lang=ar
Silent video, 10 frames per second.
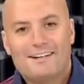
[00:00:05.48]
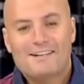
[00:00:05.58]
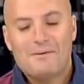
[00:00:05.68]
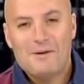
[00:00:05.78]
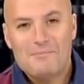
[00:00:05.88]
انا
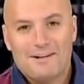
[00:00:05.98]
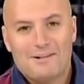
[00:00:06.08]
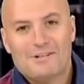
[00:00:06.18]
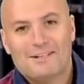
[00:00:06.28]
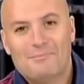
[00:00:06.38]
كمان مره
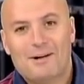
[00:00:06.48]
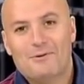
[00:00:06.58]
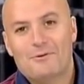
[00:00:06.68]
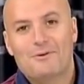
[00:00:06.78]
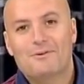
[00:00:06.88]
رجعت
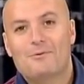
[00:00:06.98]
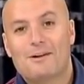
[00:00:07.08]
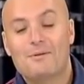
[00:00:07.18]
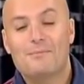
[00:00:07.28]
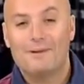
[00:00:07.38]
معكم
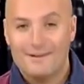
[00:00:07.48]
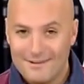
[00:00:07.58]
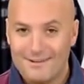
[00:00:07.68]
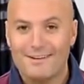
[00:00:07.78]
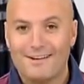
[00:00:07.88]
وكمان
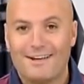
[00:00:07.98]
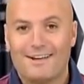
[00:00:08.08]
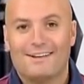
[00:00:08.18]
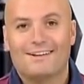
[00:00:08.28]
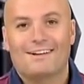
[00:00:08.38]
مره
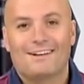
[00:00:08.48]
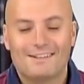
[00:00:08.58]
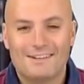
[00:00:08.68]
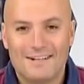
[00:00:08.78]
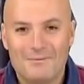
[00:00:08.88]
رح
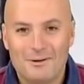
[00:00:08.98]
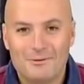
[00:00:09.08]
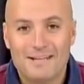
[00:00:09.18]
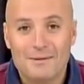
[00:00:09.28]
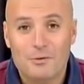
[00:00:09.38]
دلي
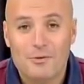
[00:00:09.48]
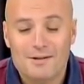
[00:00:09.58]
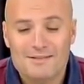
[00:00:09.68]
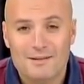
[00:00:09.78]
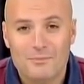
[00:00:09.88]
معكم دائما
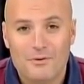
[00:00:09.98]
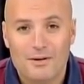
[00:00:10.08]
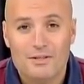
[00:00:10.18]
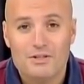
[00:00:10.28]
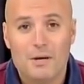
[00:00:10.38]
وخاصه
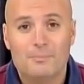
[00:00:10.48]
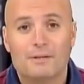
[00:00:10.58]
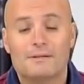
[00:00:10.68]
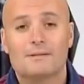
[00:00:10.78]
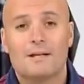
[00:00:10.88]
بفقره
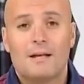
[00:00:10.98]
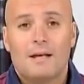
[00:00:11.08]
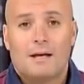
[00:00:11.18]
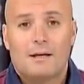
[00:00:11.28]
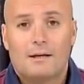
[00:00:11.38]
شامبيونز
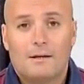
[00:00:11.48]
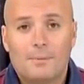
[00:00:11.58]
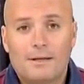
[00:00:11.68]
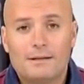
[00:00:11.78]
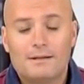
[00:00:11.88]
آه،
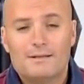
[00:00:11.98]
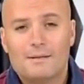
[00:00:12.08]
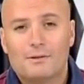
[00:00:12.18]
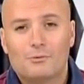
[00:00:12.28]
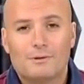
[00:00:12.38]
بكل اذا
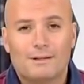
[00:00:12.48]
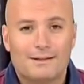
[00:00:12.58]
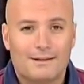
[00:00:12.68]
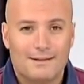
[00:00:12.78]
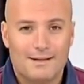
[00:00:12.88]
بدكم
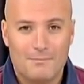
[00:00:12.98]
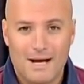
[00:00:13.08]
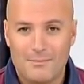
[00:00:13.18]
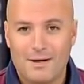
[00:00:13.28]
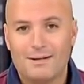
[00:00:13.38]

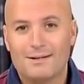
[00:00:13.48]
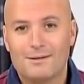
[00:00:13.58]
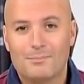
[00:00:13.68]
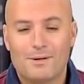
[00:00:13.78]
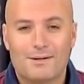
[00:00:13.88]
المعمعه
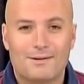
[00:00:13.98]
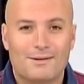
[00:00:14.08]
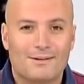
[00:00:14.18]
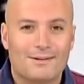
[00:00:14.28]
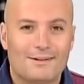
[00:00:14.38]

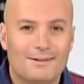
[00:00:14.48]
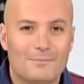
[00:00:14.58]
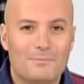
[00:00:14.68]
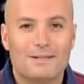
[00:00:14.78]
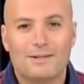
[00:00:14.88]
برا
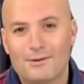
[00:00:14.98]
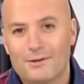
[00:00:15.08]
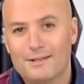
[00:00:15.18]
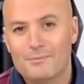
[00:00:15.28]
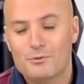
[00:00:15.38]
مين
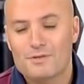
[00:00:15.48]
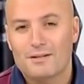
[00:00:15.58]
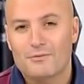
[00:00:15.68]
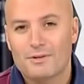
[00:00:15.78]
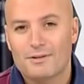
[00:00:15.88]
رياضي مين
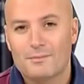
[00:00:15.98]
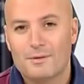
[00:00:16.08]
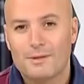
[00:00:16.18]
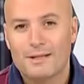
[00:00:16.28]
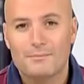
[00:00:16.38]
يصنف رياضي
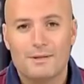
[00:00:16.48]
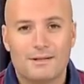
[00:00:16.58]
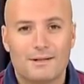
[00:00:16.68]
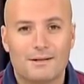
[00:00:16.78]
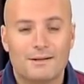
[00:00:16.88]
بلبنان
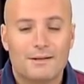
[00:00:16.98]
مين